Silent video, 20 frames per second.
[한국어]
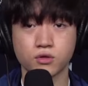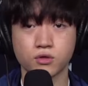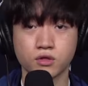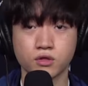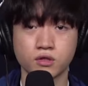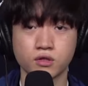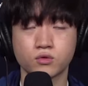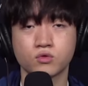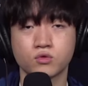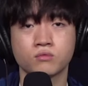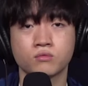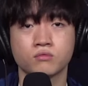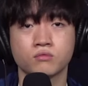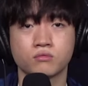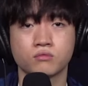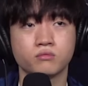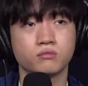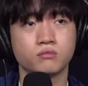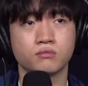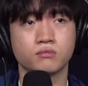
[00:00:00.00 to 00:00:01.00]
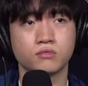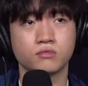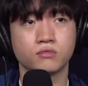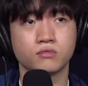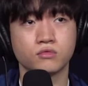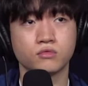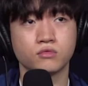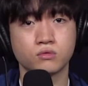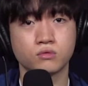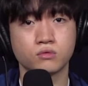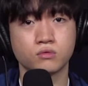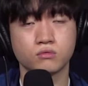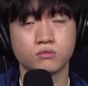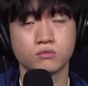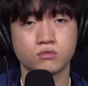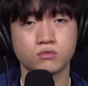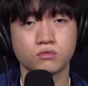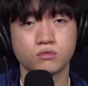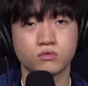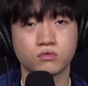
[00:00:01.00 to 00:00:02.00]
저희가 좀
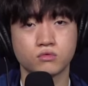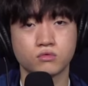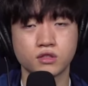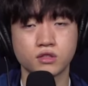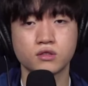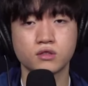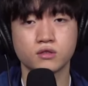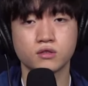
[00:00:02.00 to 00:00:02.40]
됐,